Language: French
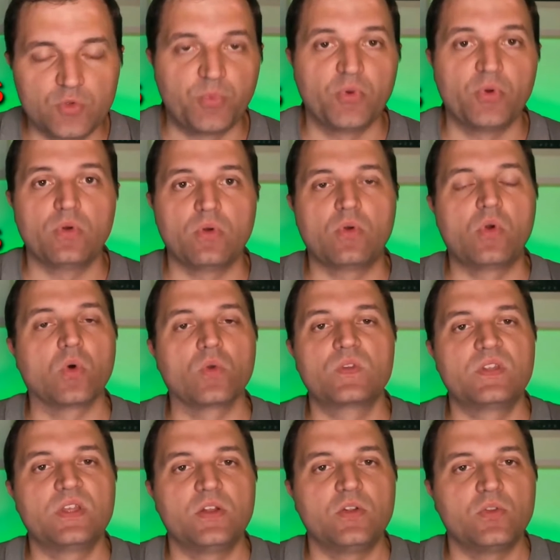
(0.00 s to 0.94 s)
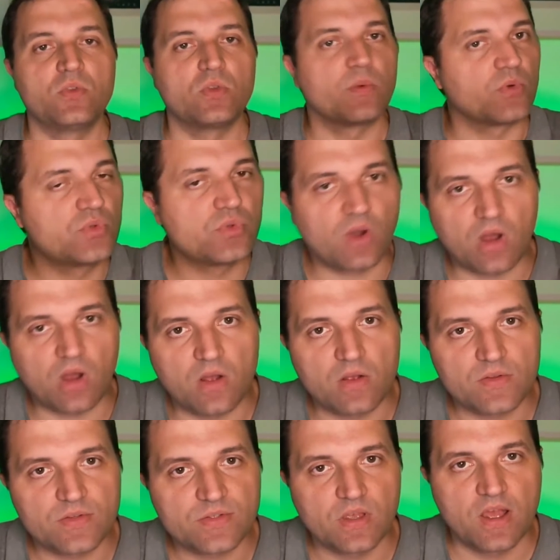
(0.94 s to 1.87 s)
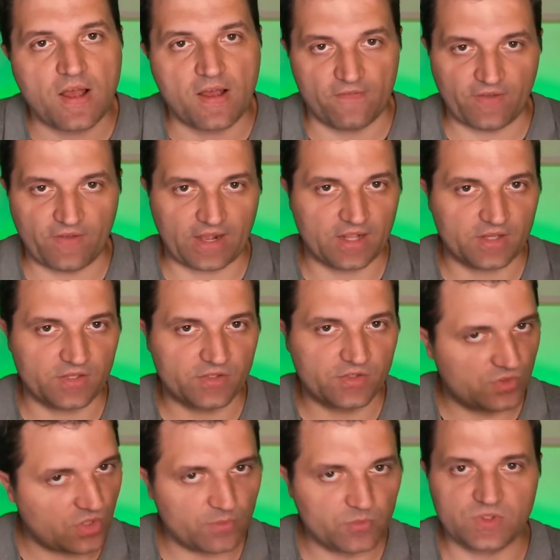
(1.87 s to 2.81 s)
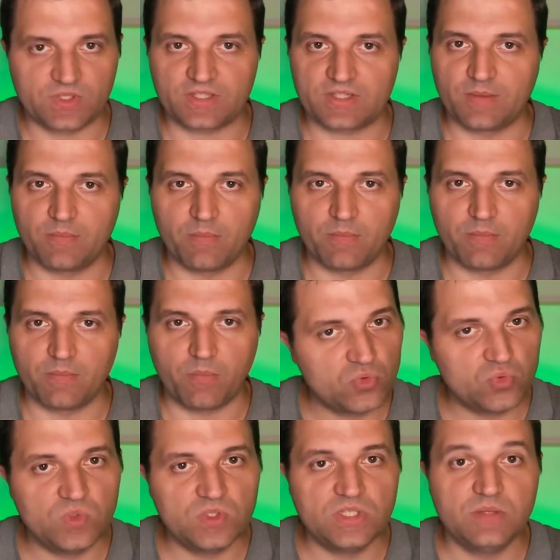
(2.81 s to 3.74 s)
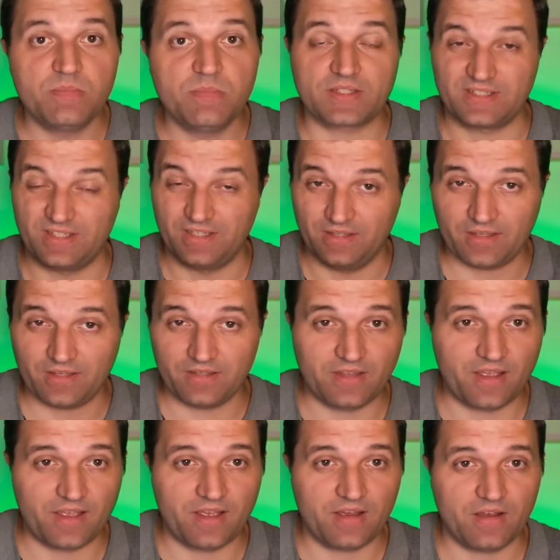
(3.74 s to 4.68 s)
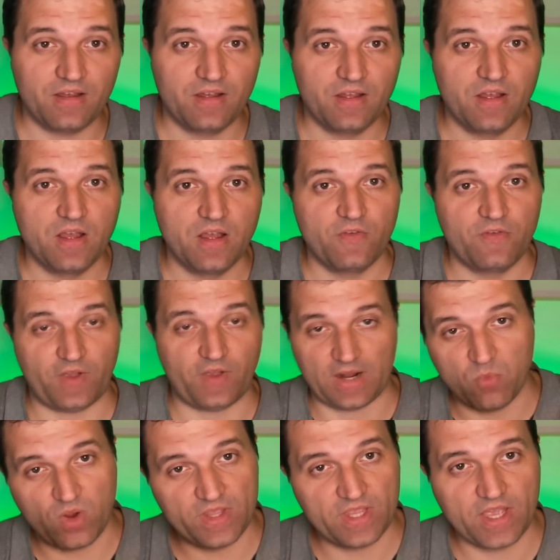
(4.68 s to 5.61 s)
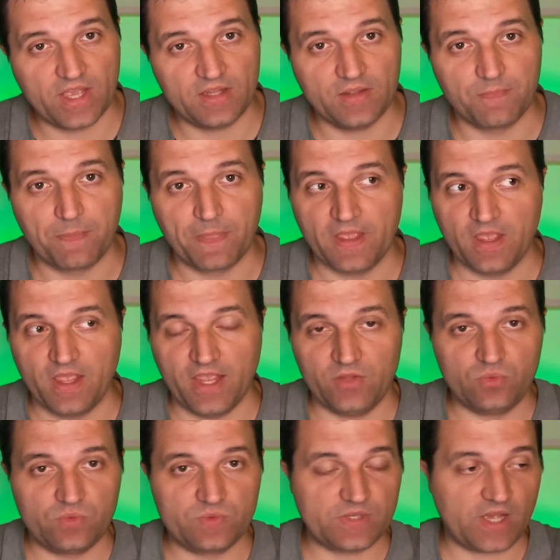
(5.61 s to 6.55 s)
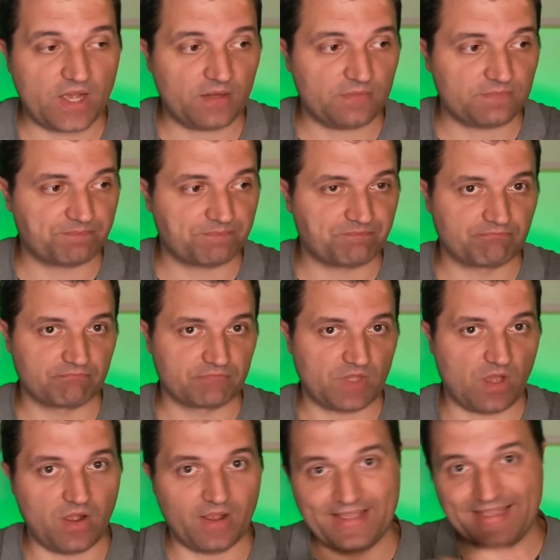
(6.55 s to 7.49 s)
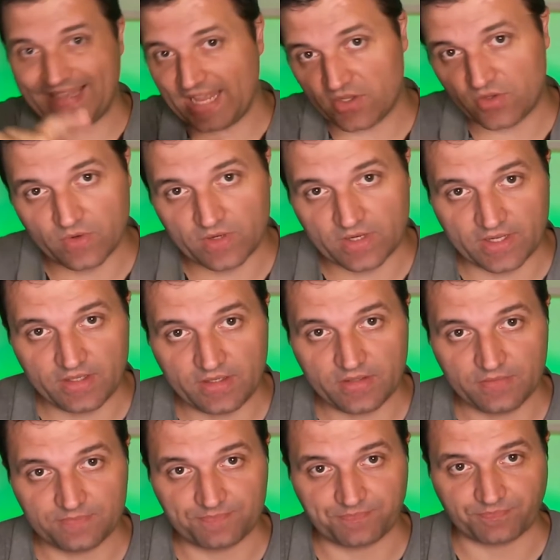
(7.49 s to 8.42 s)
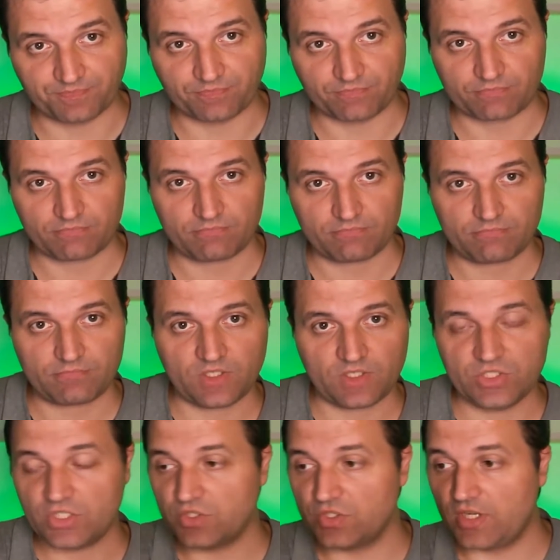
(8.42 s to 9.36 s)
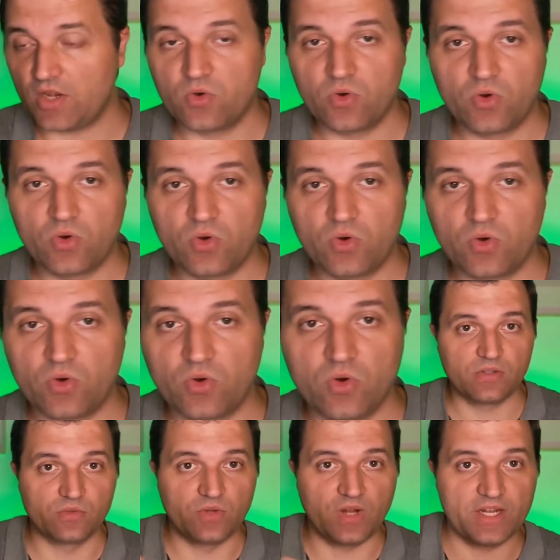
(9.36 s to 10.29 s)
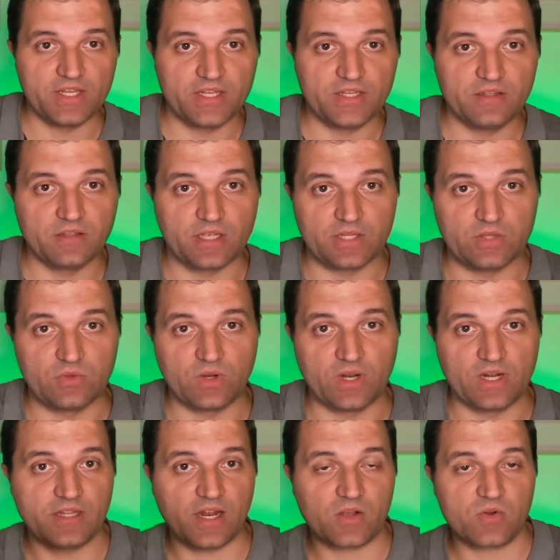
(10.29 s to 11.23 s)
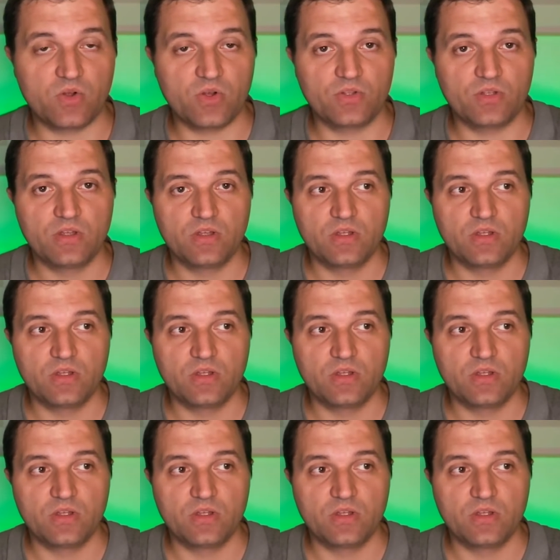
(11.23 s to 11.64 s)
Tu peux compter le nombre d'occurrences, faire la somme de certains produits par certains critères, faire la moyenne, et tout ça en quelques clics, changer la colonne de la ligne et de la ligne à la colonne,